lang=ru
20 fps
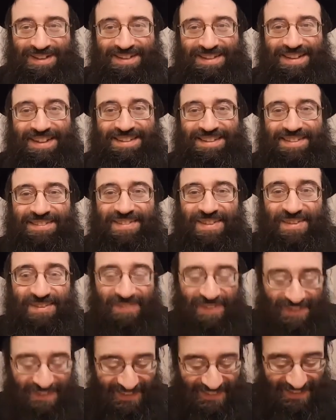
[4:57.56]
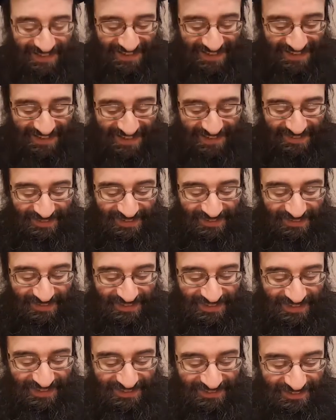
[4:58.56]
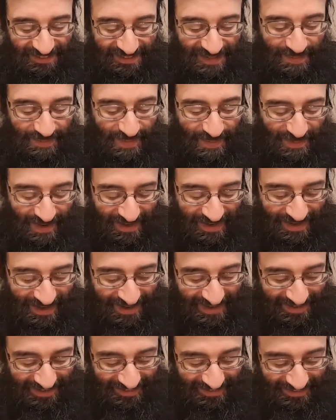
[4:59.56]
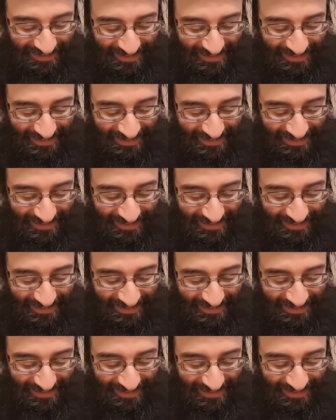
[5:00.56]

и так там будет полы. В смысле, что сам помогай.